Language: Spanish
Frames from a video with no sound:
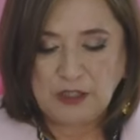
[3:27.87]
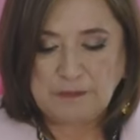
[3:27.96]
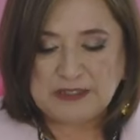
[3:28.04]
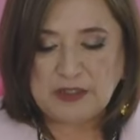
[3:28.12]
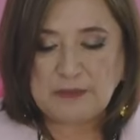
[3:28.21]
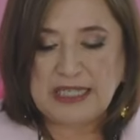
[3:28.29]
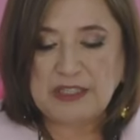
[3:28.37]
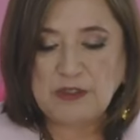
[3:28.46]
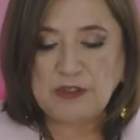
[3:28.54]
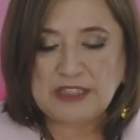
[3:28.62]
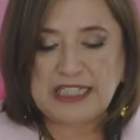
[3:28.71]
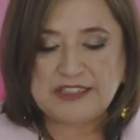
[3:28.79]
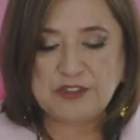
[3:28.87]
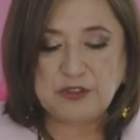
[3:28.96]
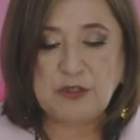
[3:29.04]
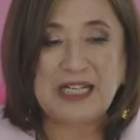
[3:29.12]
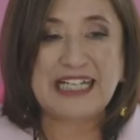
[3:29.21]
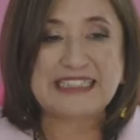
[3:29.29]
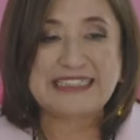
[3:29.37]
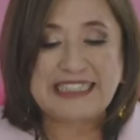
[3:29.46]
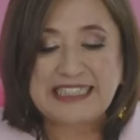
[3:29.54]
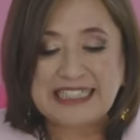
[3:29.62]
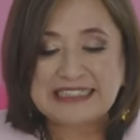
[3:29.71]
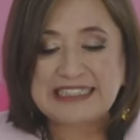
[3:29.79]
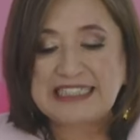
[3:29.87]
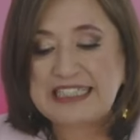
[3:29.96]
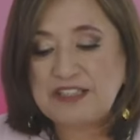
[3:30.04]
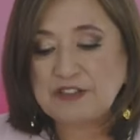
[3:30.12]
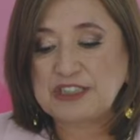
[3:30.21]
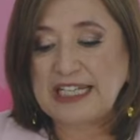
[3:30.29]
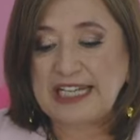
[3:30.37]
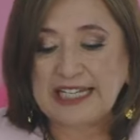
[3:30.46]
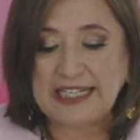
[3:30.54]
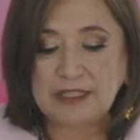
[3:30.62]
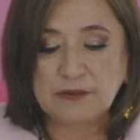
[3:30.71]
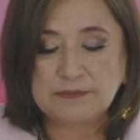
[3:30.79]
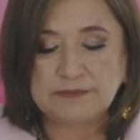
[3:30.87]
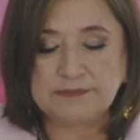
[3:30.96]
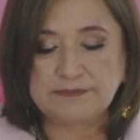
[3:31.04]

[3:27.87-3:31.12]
López Obrador traicionó a las niñas y niños de Guerrero